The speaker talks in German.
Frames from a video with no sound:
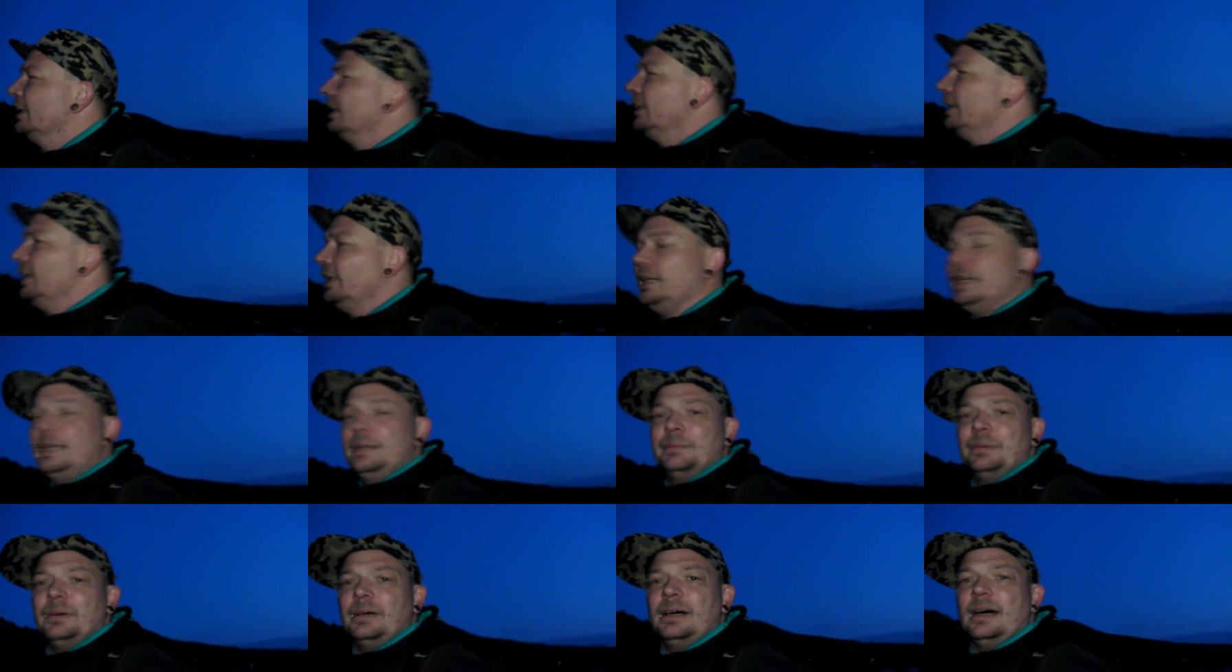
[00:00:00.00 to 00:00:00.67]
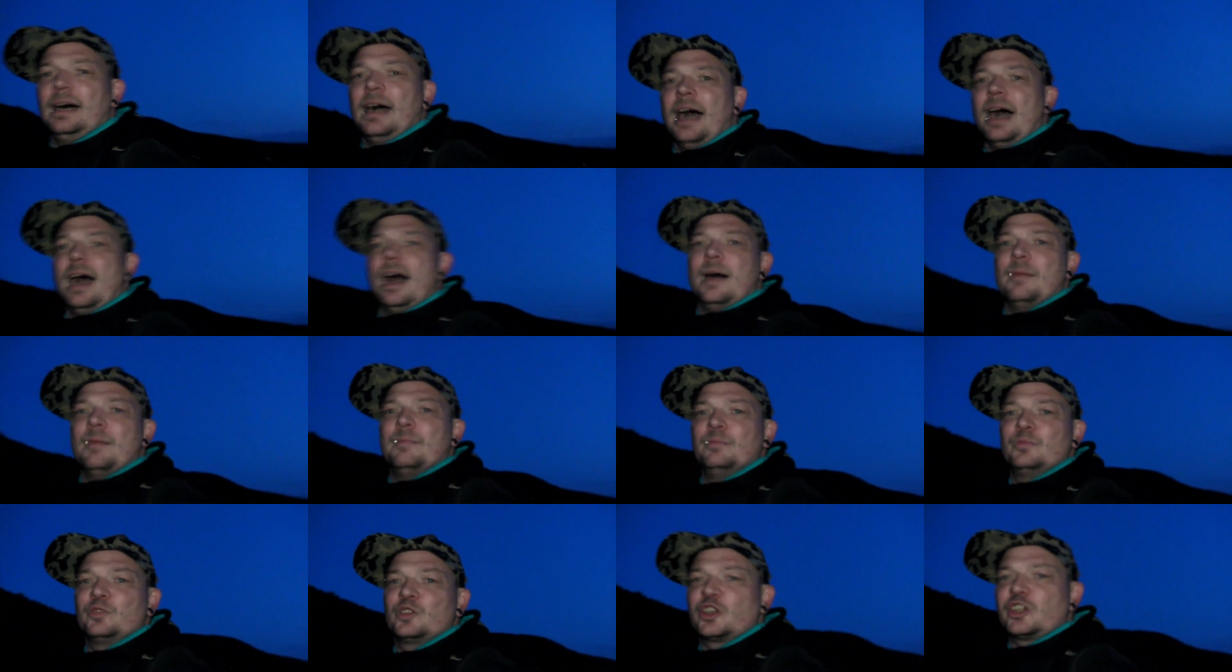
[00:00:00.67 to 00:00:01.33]
lieber
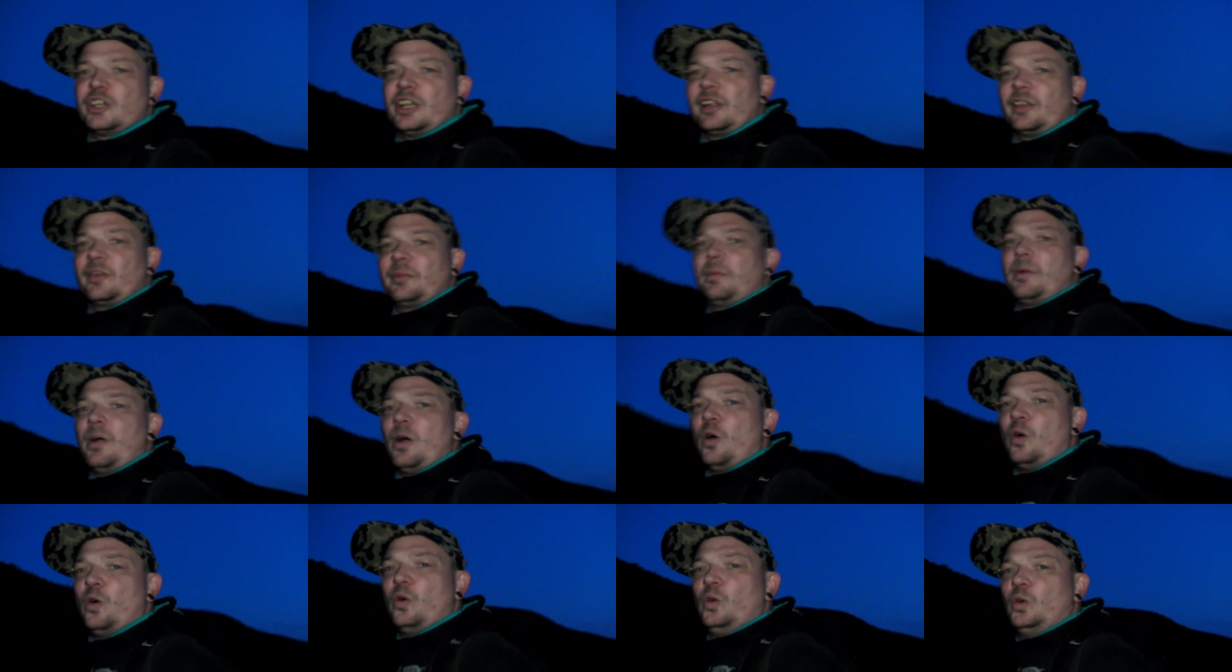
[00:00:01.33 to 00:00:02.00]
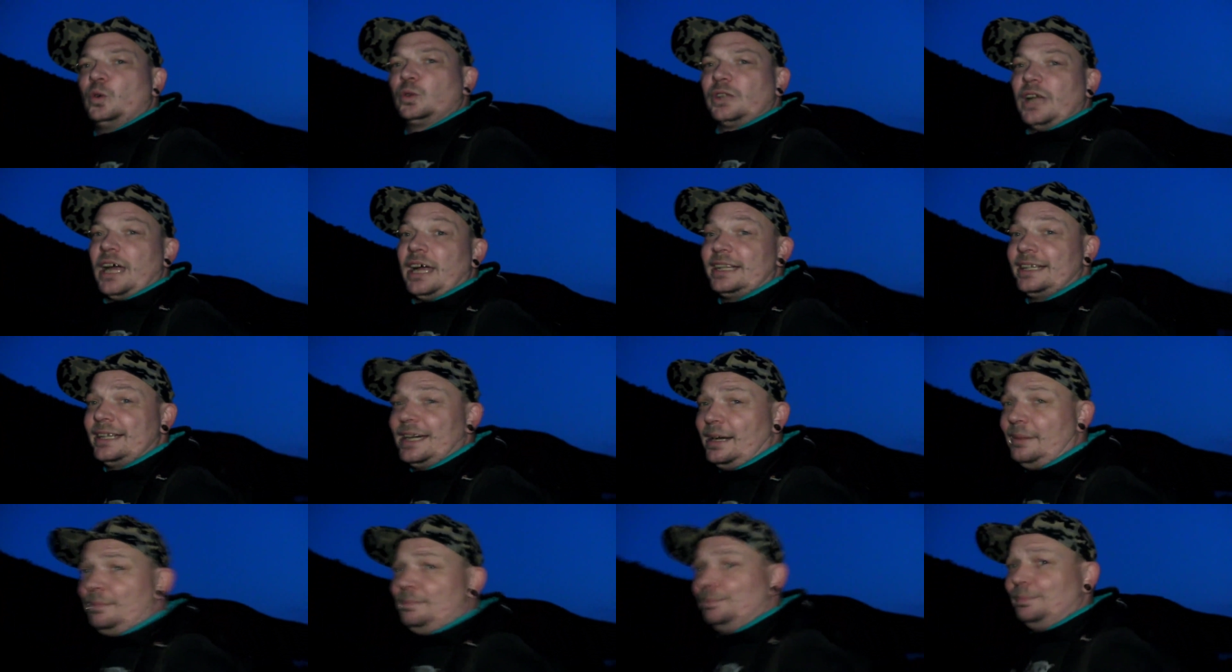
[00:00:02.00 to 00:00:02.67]
haben statt brauchen oder
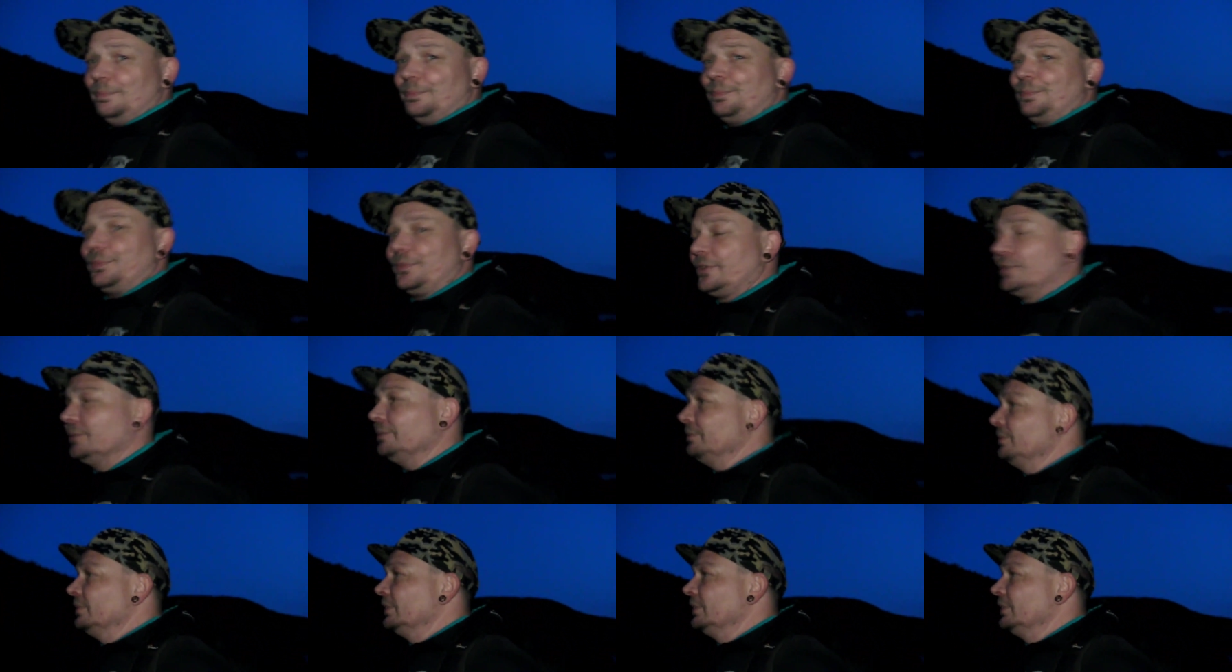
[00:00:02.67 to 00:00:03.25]
anhaben. Ne?